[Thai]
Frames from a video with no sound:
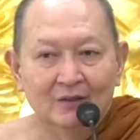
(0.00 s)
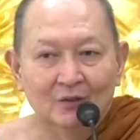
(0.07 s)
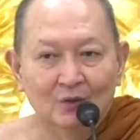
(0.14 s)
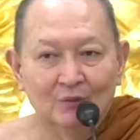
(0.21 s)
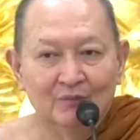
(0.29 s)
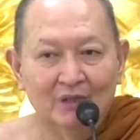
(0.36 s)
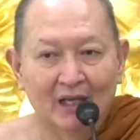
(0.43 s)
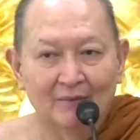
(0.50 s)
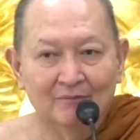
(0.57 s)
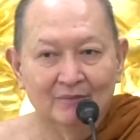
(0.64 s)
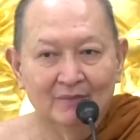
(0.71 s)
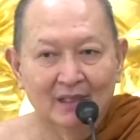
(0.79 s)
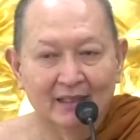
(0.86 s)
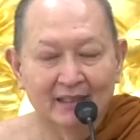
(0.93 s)
รูปนาม
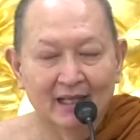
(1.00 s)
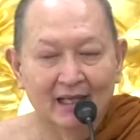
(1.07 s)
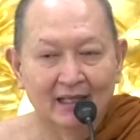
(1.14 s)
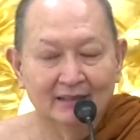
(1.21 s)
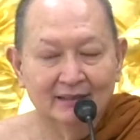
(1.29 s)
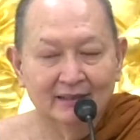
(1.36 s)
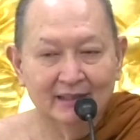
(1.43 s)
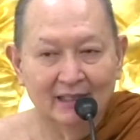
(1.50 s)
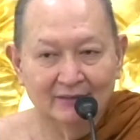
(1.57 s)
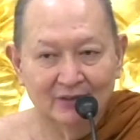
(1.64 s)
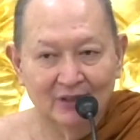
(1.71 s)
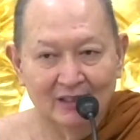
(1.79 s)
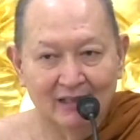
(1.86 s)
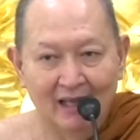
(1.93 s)
ขันห้าแสดง
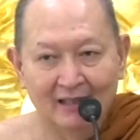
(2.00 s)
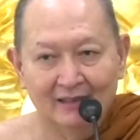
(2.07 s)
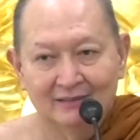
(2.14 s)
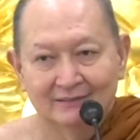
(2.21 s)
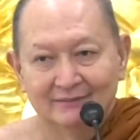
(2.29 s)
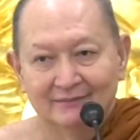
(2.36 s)
ไตรลักษณ์